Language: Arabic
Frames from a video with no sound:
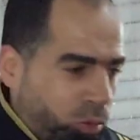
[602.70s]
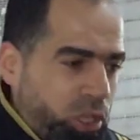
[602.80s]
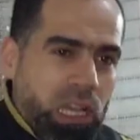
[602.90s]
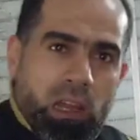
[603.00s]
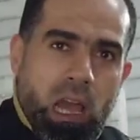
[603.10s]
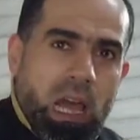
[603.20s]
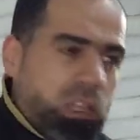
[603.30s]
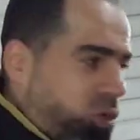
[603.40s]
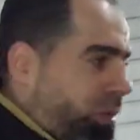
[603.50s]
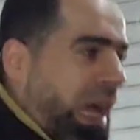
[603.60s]
تقوم وهي
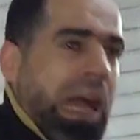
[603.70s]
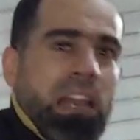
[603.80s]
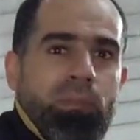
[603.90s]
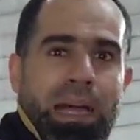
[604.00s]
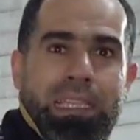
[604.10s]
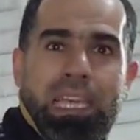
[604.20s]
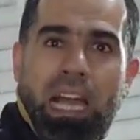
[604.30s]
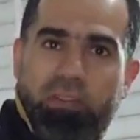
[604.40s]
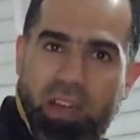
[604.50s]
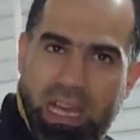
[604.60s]
راحه تقوم رايحه معديه
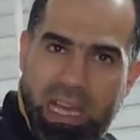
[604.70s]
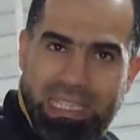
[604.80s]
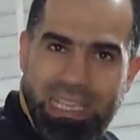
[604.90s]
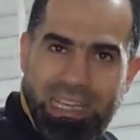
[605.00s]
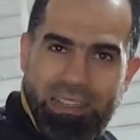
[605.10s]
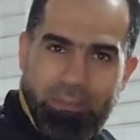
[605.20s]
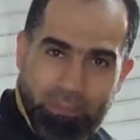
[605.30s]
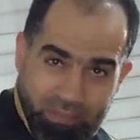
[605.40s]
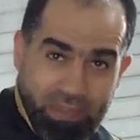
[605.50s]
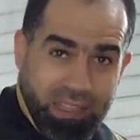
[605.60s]
على الفقاسه
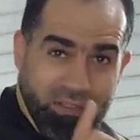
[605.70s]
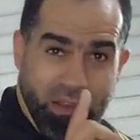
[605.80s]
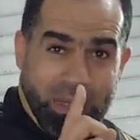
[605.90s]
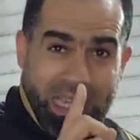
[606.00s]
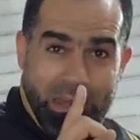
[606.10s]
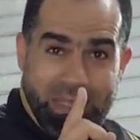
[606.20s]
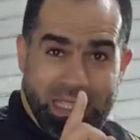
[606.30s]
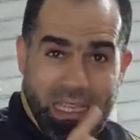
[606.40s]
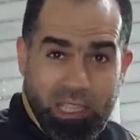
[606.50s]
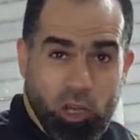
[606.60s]
اه تفهم الكلام
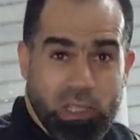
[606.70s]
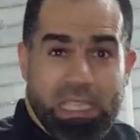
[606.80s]
ازاي تاخد أيوه.